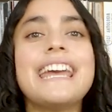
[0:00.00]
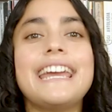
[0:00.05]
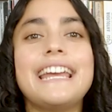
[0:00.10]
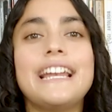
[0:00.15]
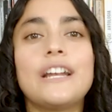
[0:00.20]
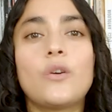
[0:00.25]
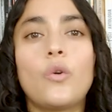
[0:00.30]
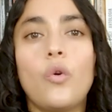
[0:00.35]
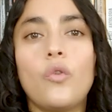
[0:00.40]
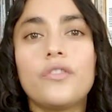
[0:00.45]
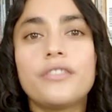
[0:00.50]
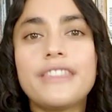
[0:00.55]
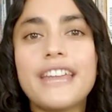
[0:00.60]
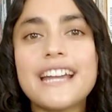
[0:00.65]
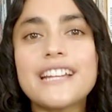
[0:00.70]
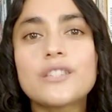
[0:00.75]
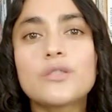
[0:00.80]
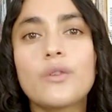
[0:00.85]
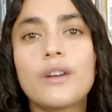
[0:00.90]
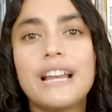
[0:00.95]
el
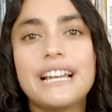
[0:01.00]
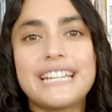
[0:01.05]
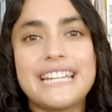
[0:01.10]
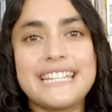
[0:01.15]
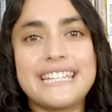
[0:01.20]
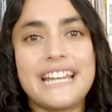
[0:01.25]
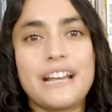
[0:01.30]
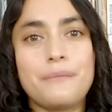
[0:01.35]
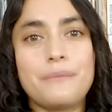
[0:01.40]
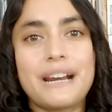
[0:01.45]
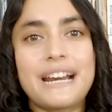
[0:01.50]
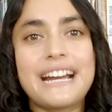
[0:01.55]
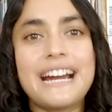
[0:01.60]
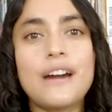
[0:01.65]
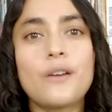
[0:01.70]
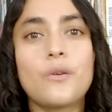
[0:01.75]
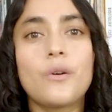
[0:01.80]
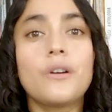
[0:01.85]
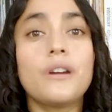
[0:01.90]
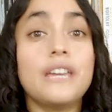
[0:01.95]
contexto en el que se
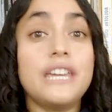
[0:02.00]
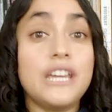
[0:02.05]
enmarcaron